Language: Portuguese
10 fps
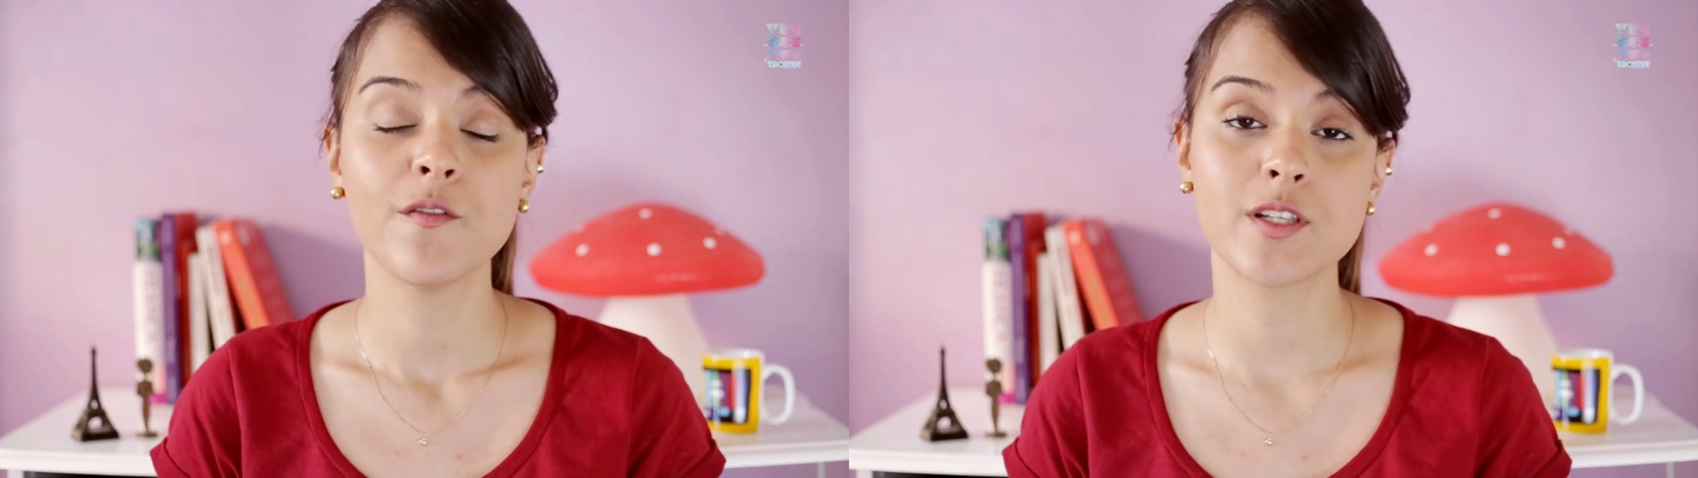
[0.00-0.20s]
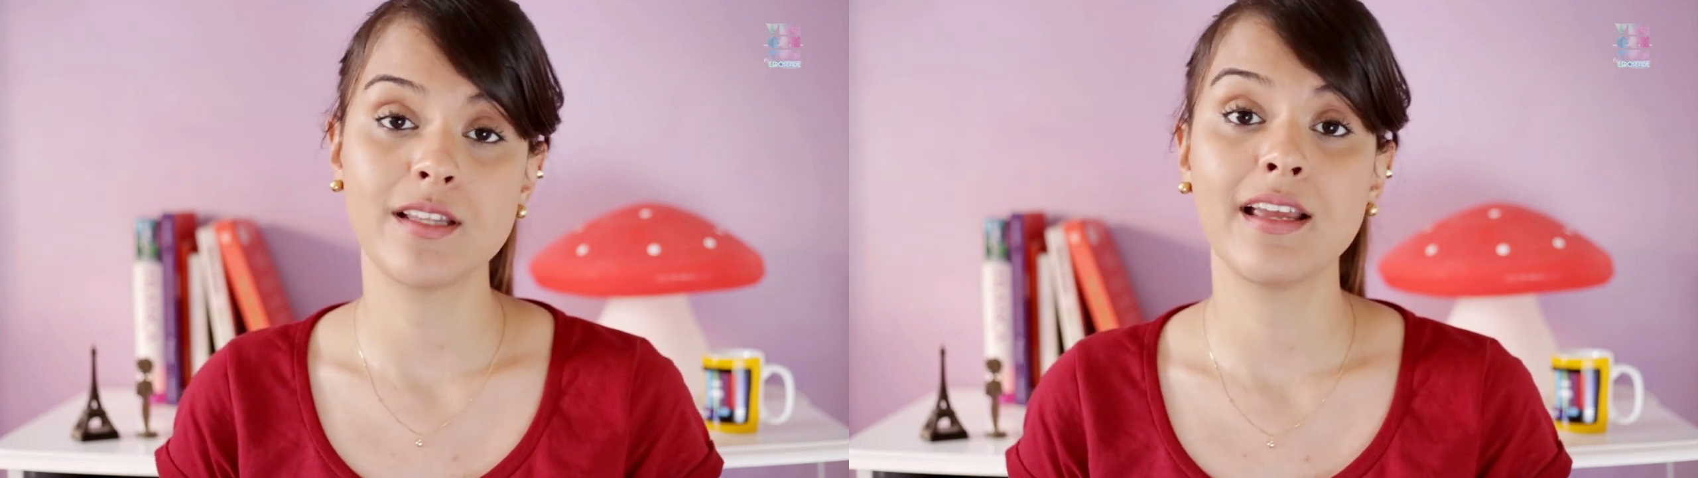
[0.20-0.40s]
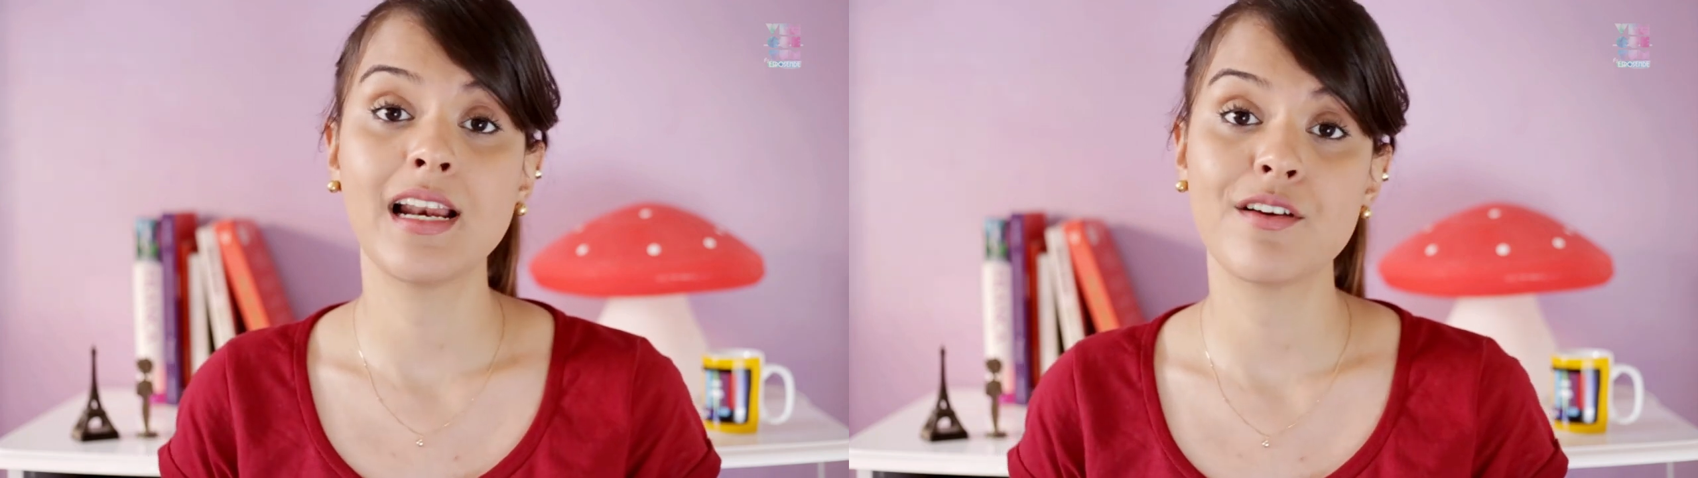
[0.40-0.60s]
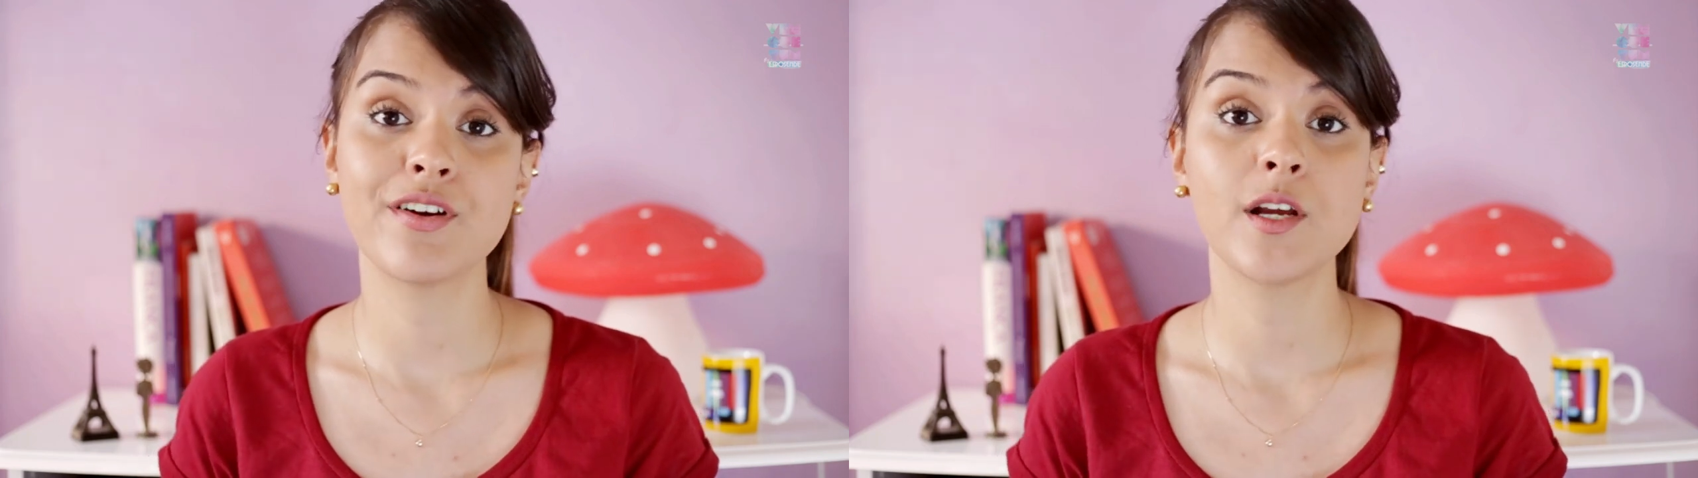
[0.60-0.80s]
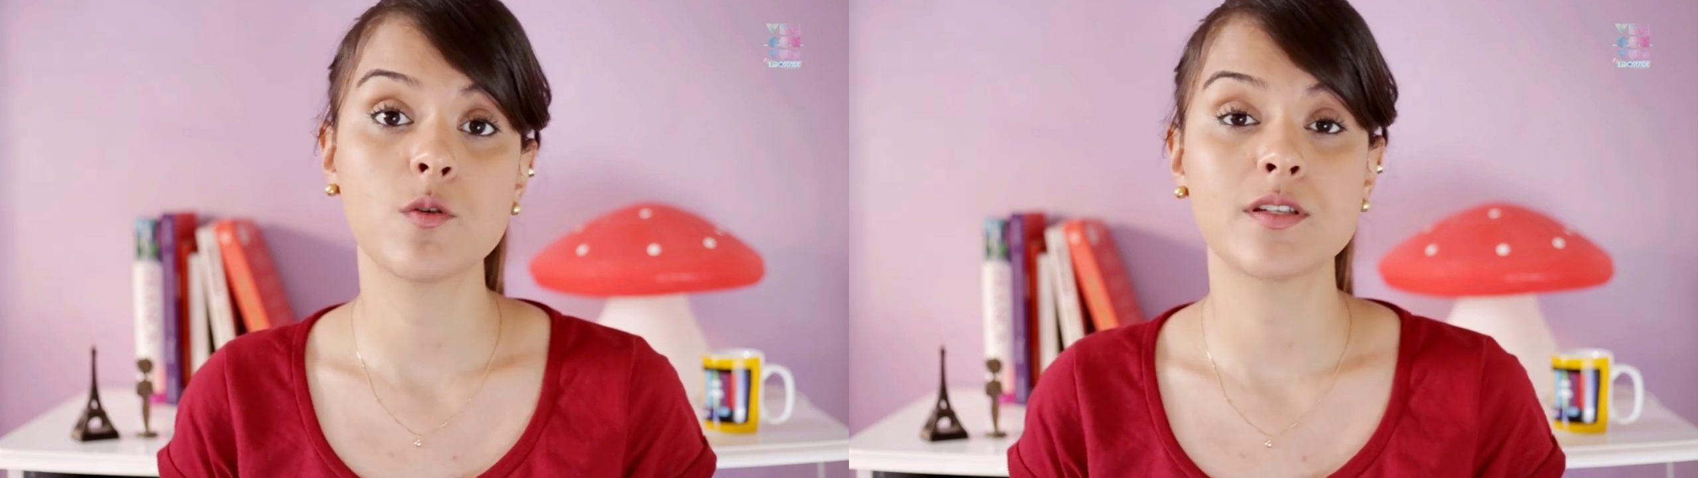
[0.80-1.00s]
você tem que
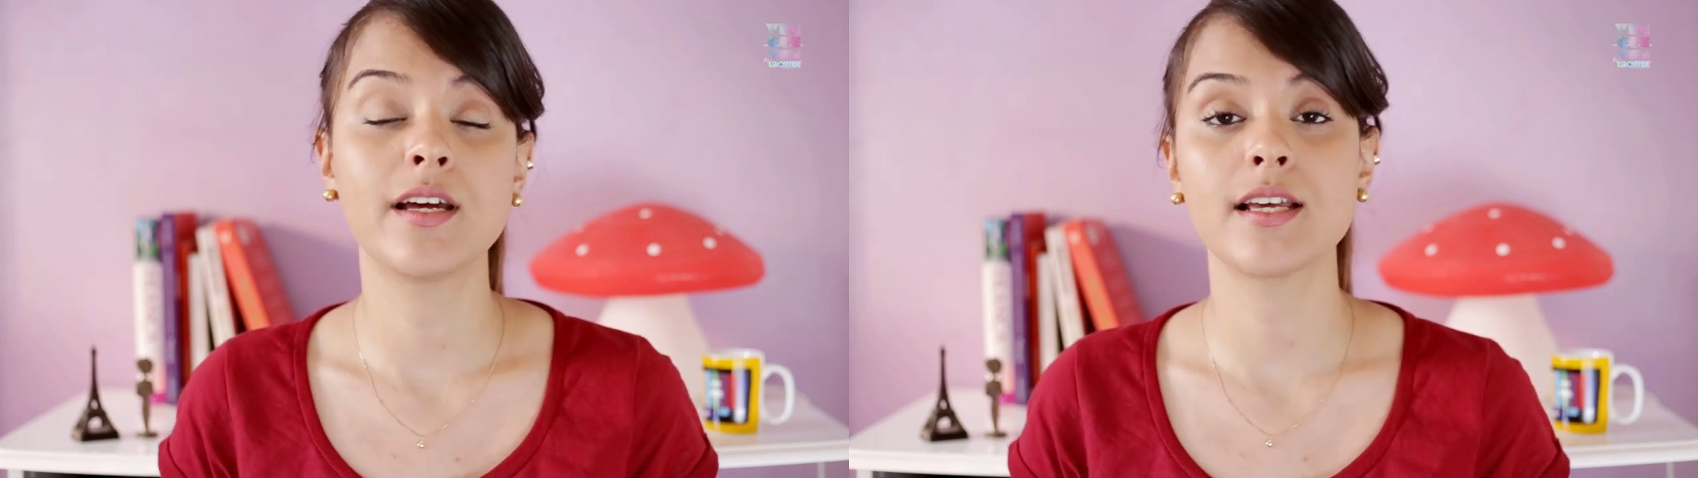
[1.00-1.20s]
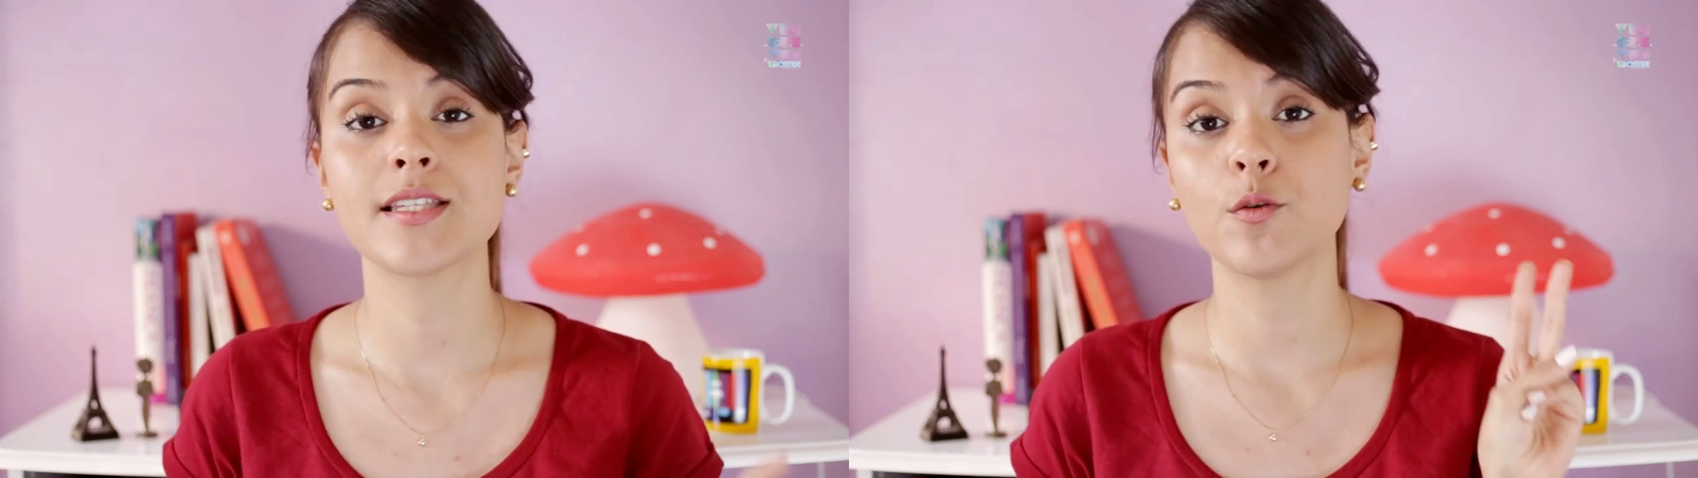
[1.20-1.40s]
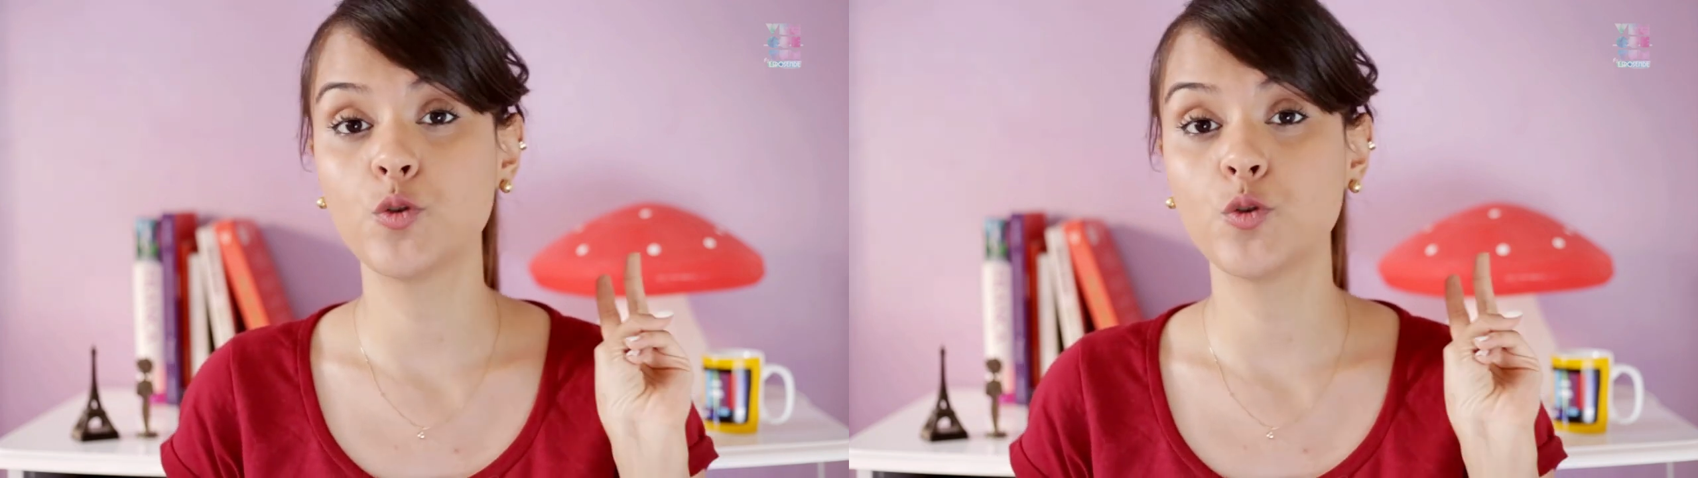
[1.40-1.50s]
levar em consideração